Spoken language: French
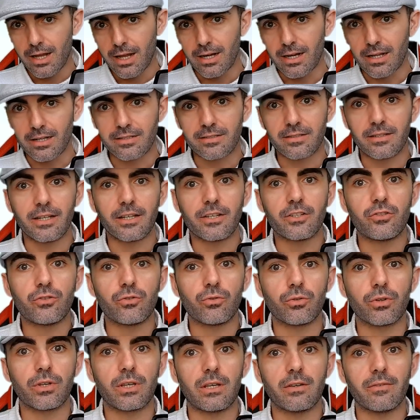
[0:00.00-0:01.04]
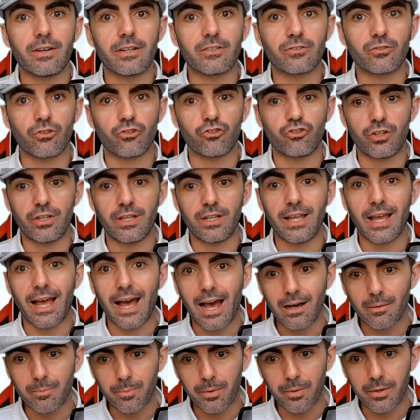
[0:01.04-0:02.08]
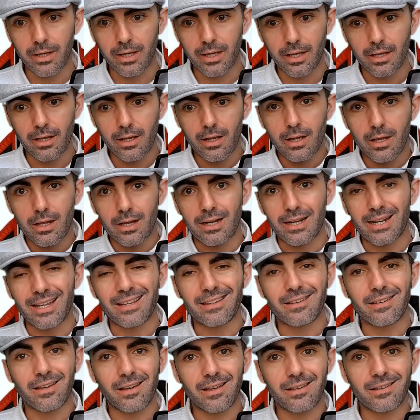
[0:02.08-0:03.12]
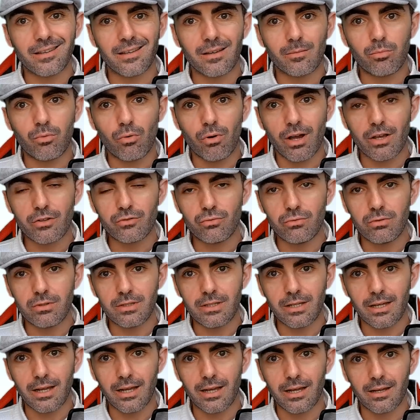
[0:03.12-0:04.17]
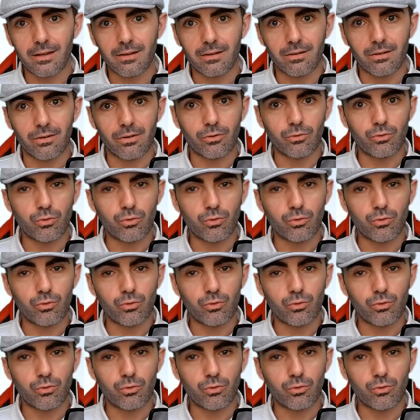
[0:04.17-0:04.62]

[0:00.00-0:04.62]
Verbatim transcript: La sélection qui va s'enchaîner après les très très bons résultats euh,